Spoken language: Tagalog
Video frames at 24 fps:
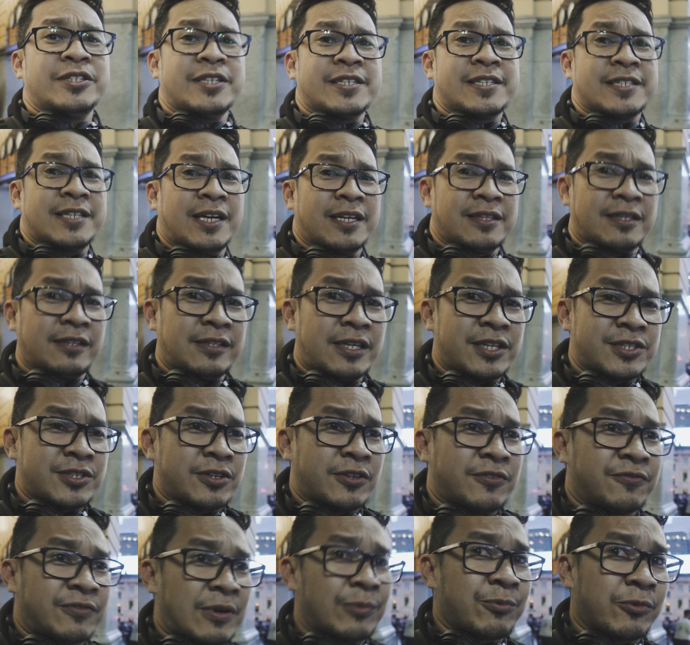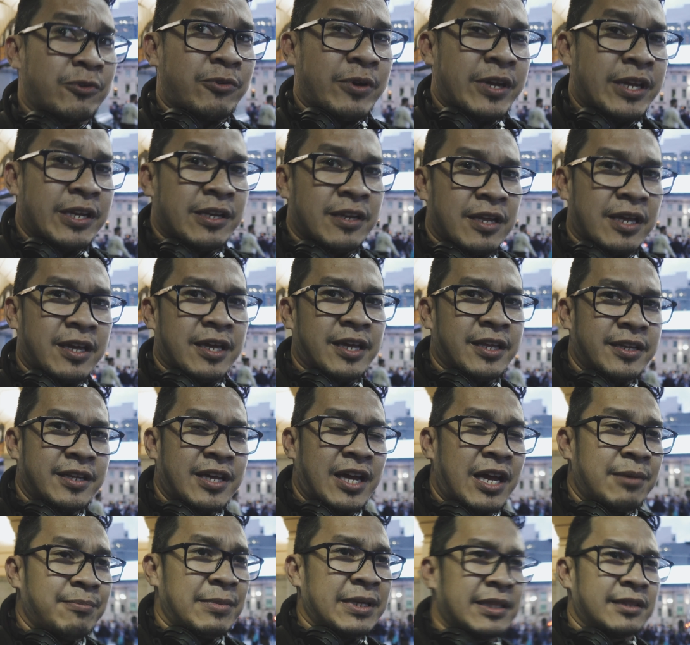I just got the luncheon from Queen and
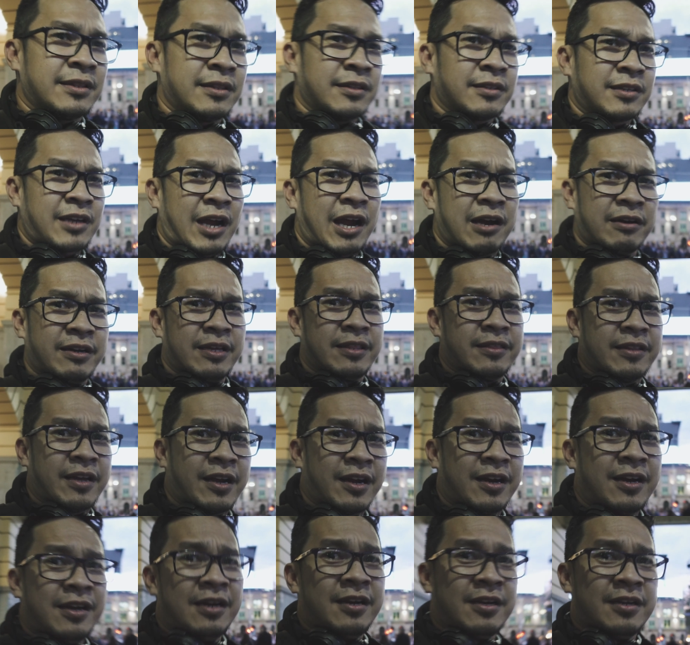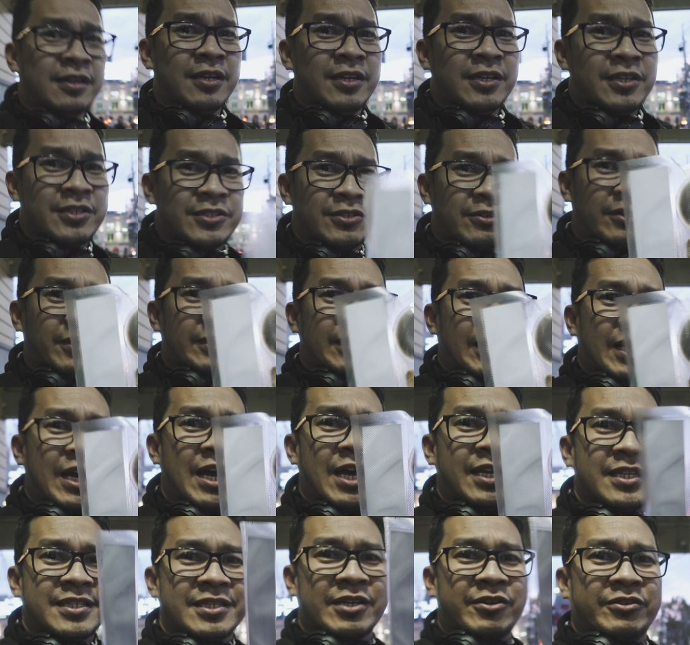I uh, met Karen there
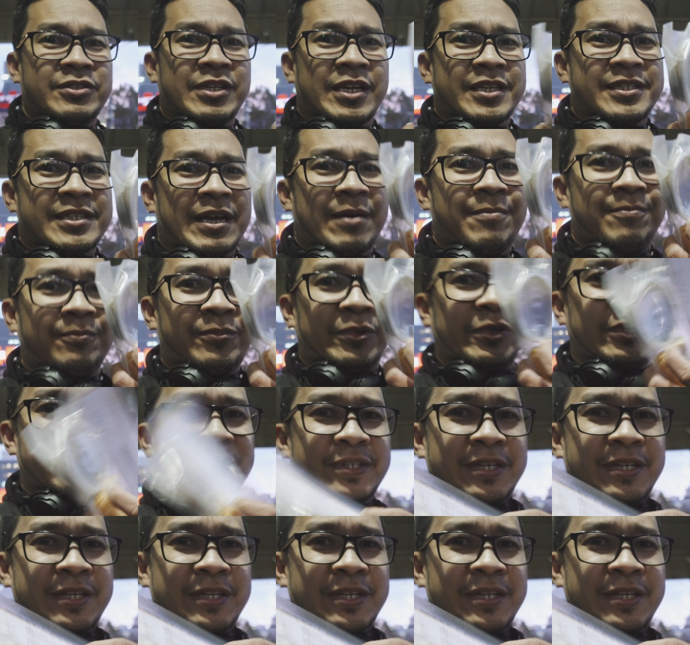tagaan sa kanyang sample